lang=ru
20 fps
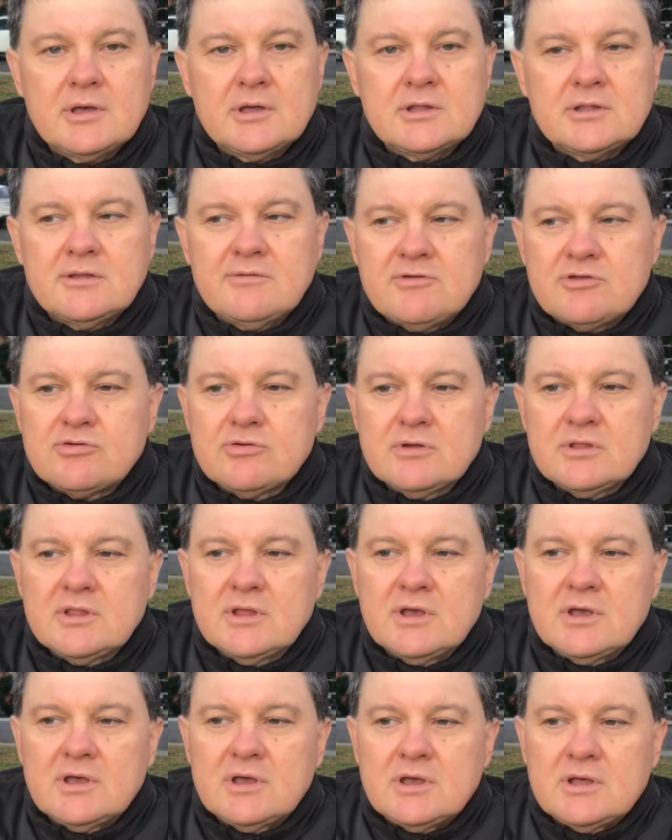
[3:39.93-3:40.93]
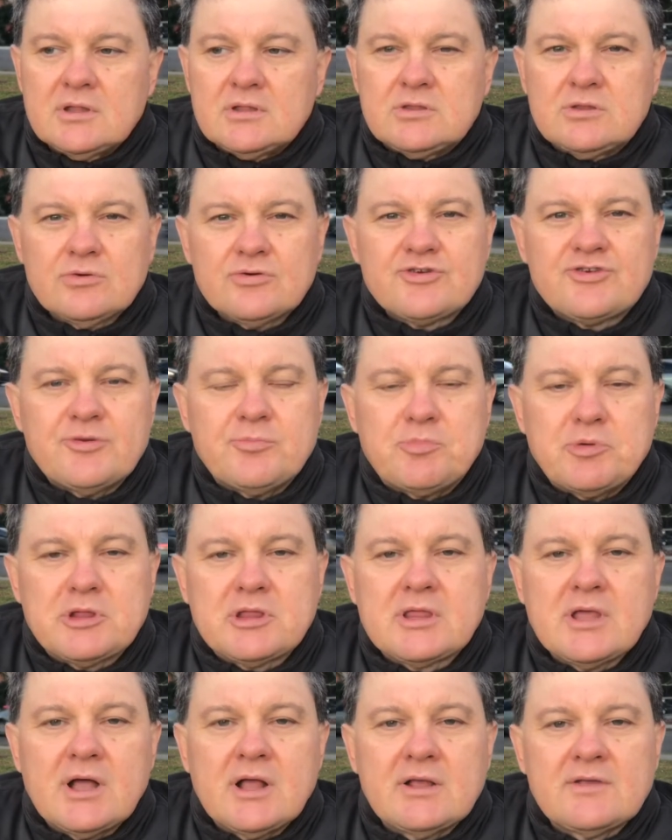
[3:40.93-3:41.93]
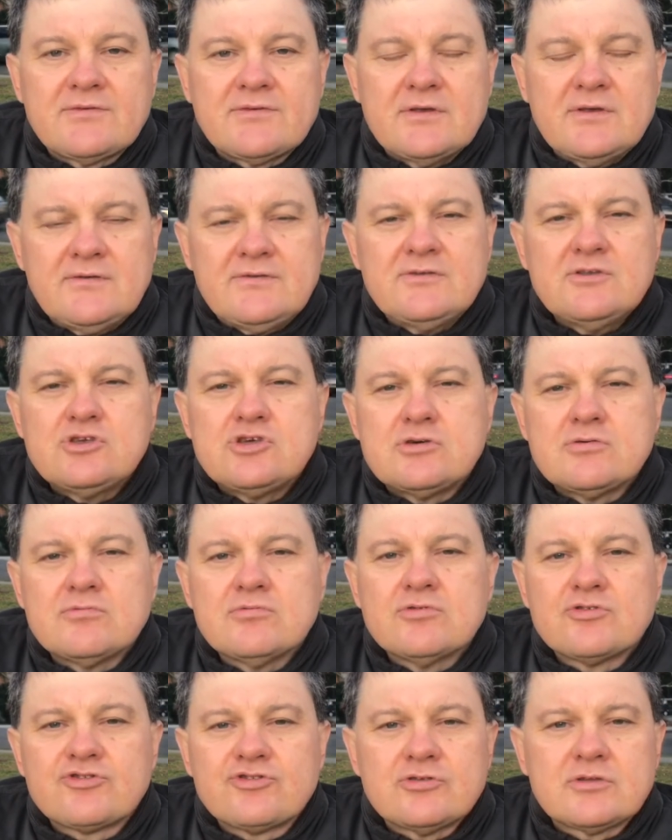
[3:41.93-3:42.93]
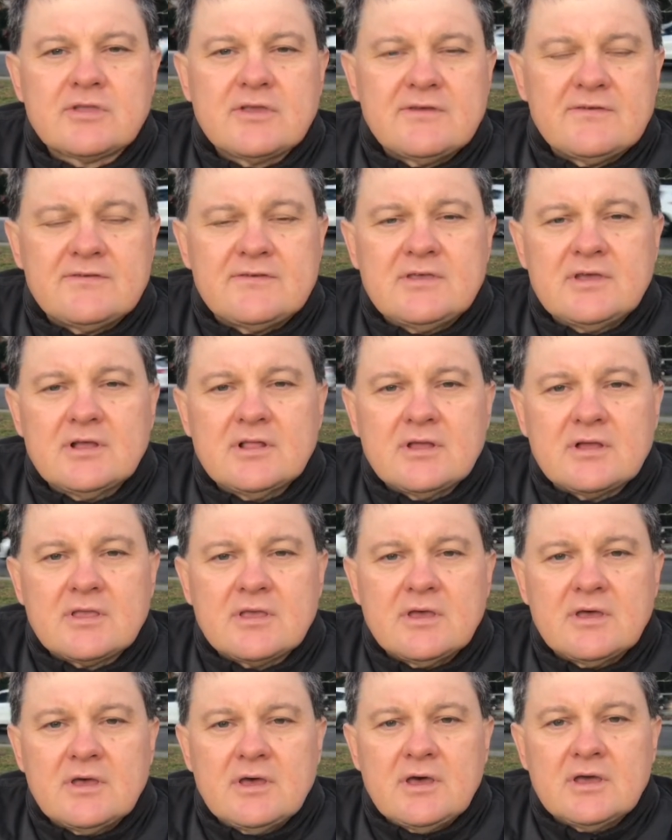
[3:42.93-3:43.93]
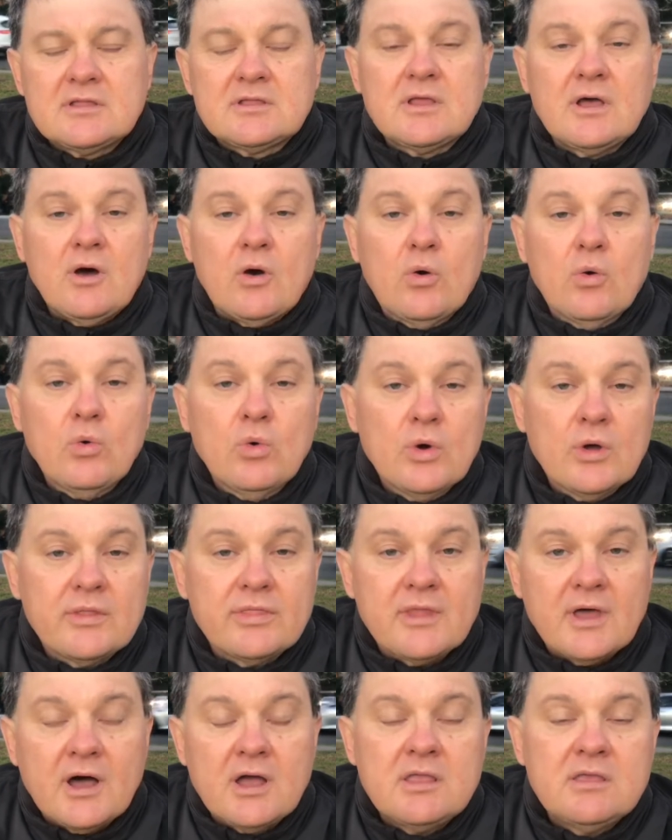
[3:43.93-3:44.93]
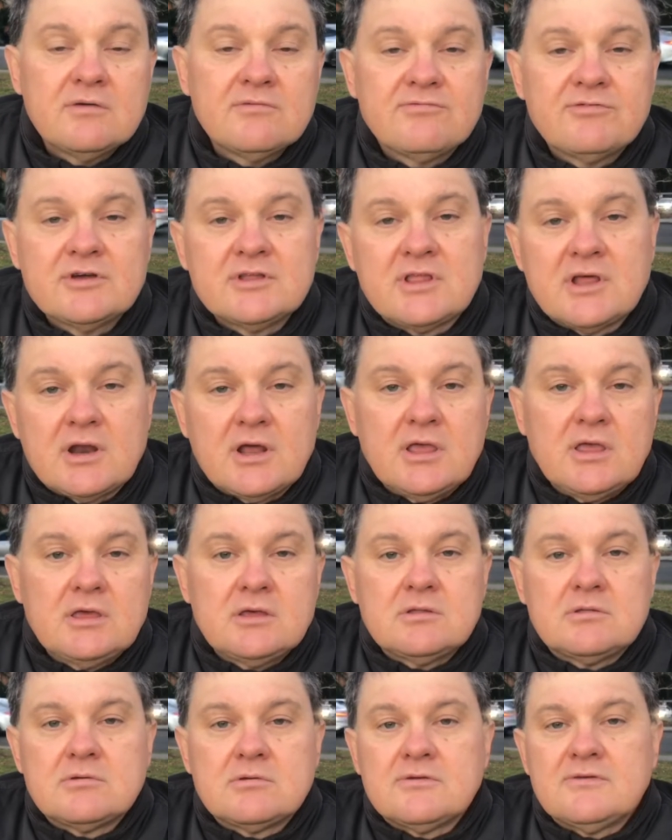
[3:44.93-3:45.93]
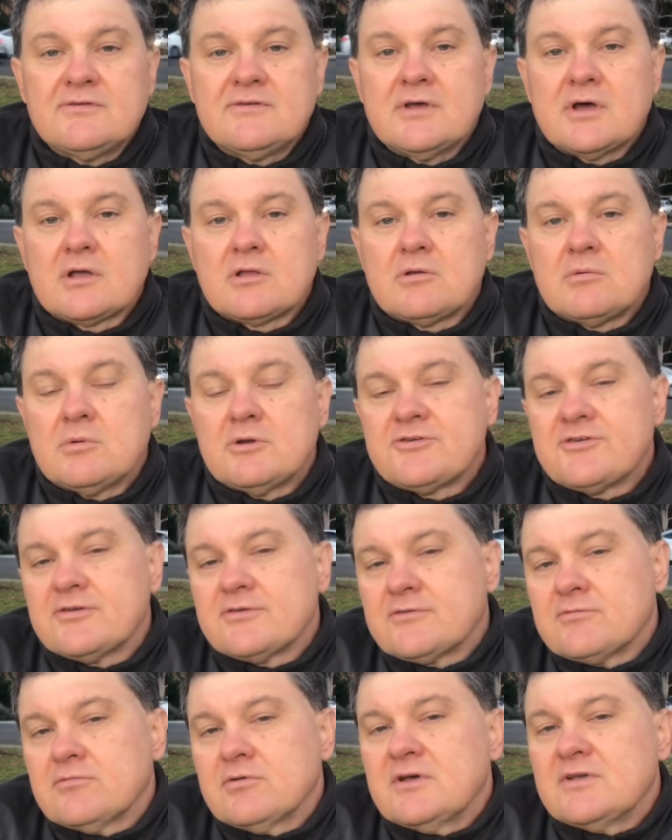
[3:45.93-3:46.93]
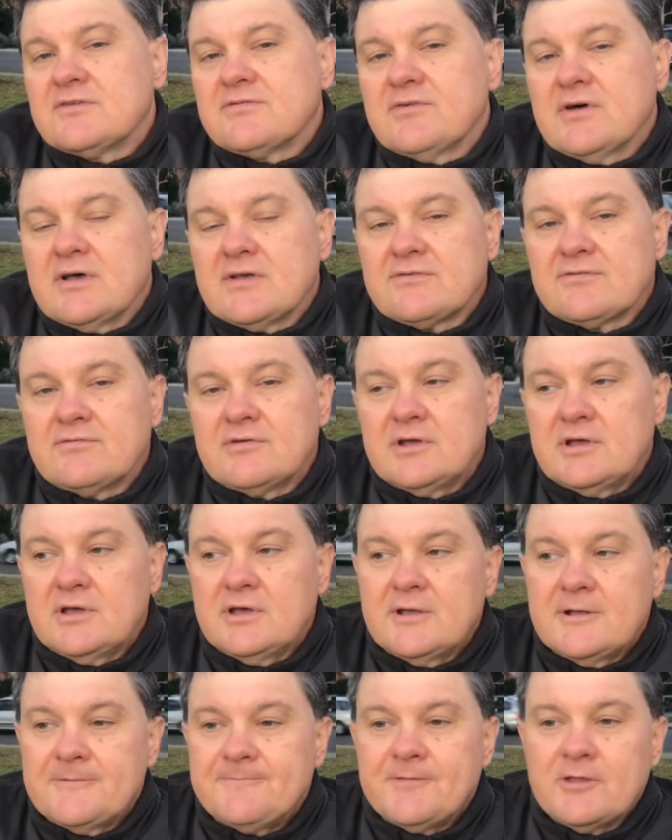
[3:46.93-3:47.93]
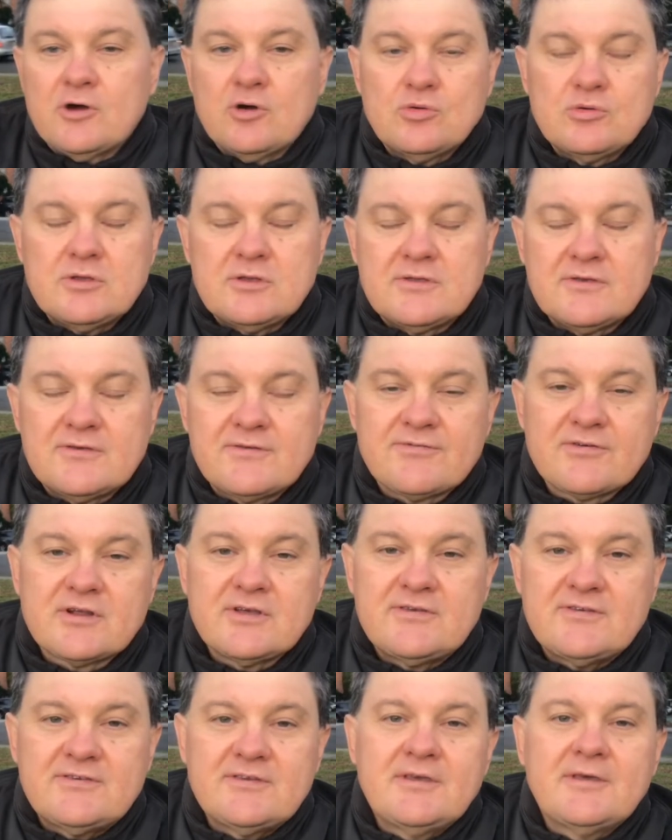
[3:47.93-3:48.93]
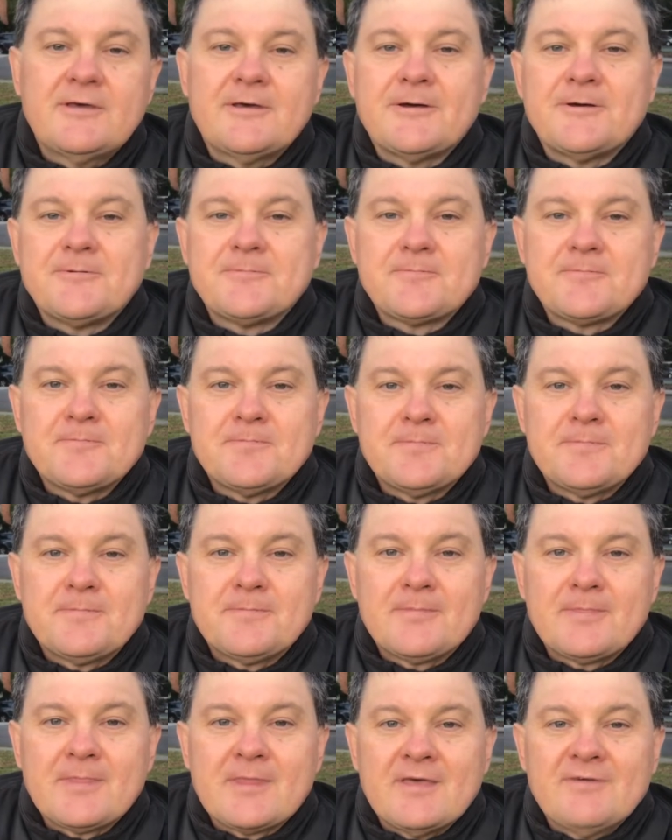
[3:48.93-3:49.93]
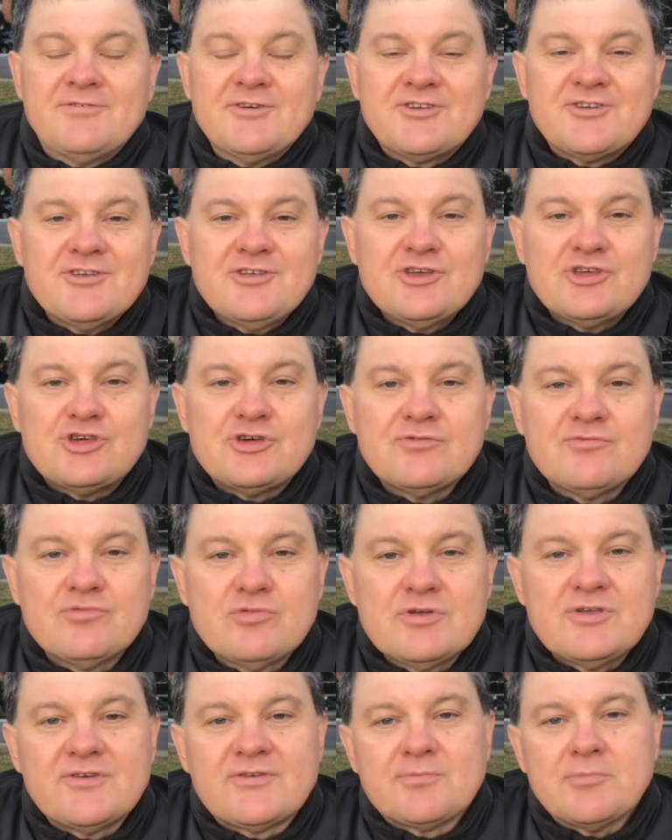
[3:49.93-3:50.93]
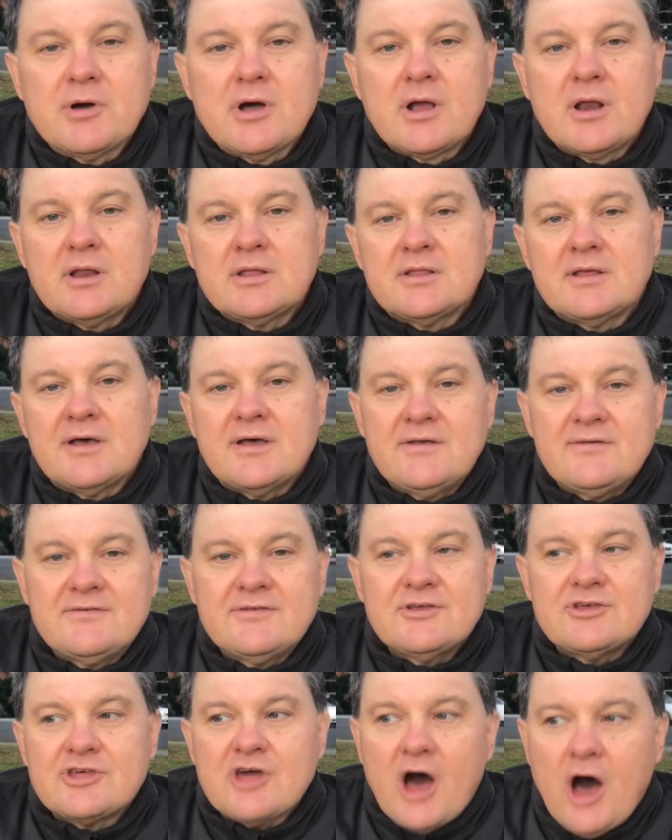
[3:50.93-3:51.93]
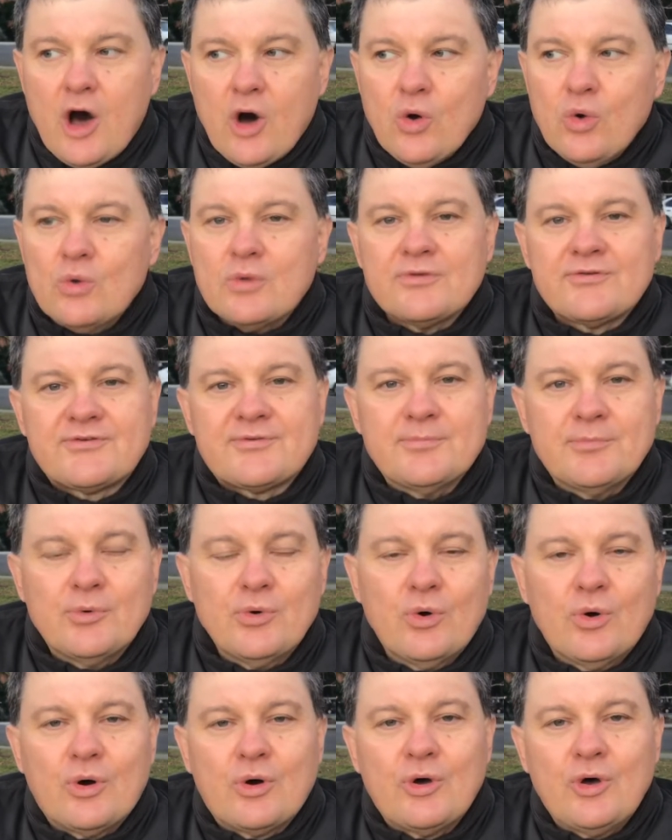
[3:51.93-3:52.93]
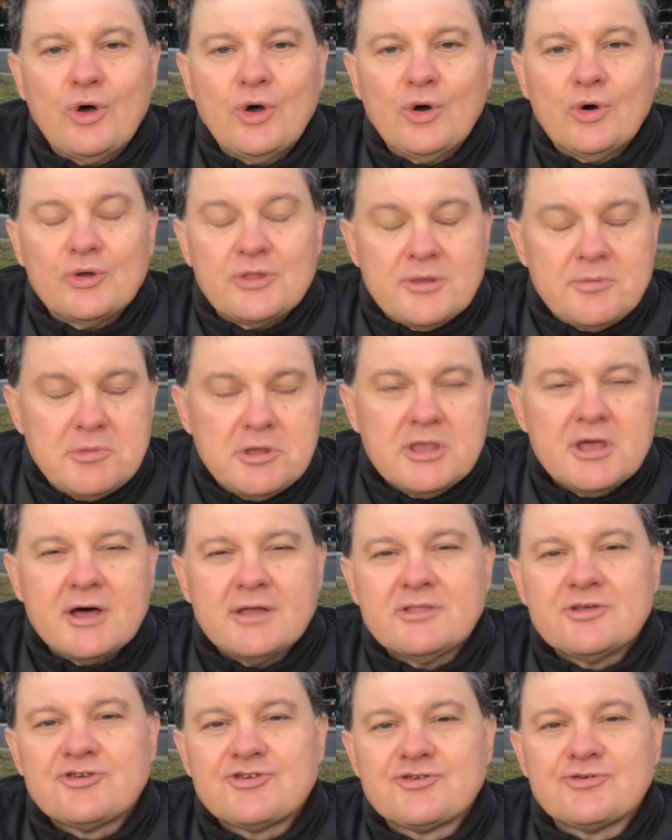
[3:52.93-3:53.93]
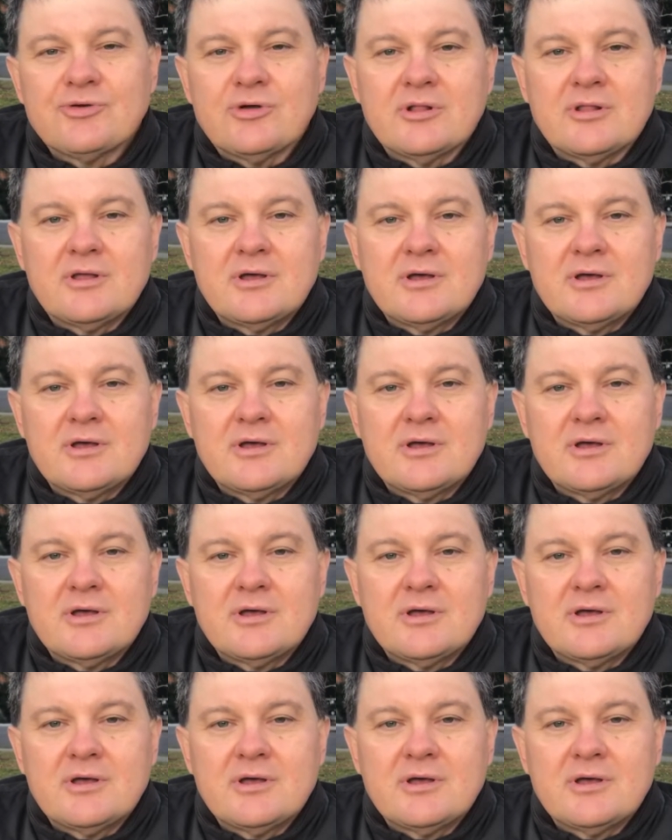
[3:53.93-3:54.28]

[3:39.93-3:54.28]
Но ведь он тоже пытался из ничего что-то сделать. Это он, а не вы, дорогие друзья. Когда большинство из вас, вы находитесь в России – вы же ничего не смогли достичь, а он смог. Он и меня нашел.